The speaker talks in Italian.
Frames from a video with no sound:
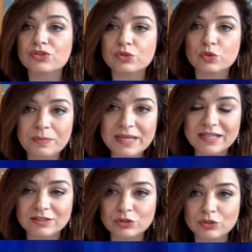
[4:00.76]

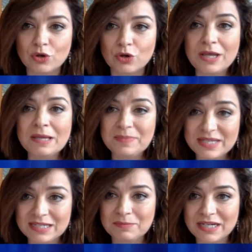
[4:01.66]
strumento
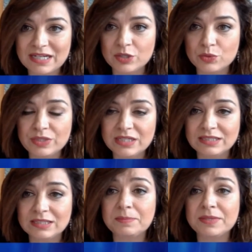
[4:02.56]
per rimanere
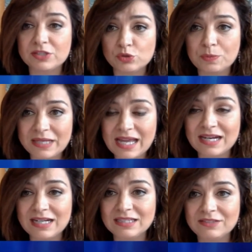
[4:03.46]
uniti e per
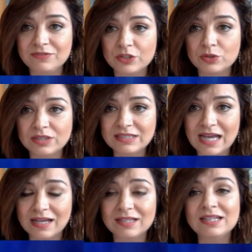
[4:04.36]
superare le
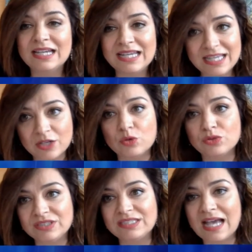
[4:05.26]
difficoltà e
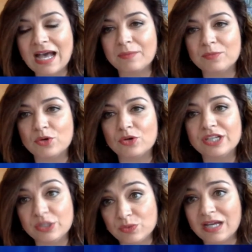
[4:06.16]

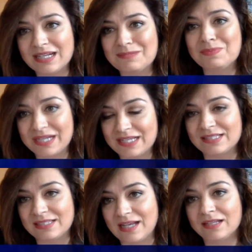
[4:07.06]
contiamo in una
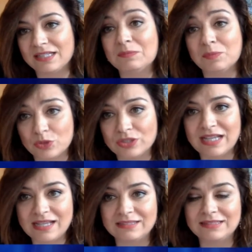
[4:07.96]
ripresa
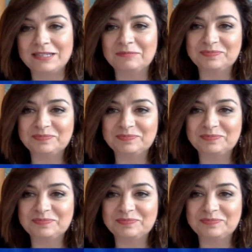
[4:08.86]
importante.